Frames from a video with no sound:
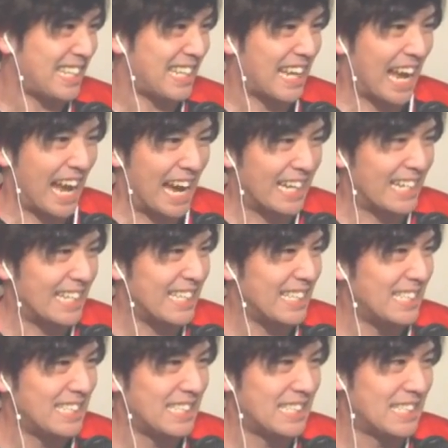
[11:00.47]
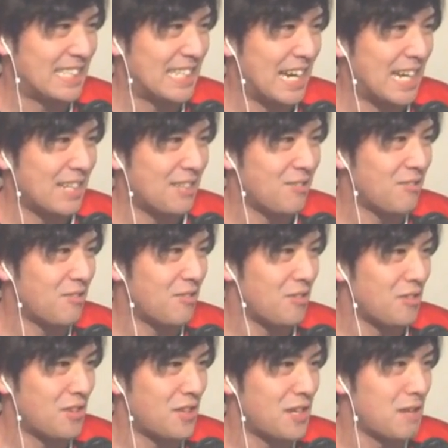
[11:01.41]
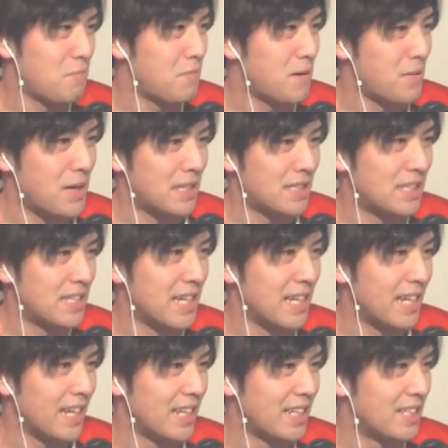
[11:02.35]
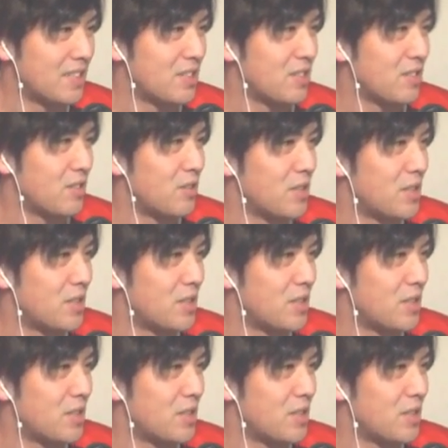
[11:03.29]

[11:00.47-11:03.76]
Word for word: あいつ、あのゴールキーパーマジで、守護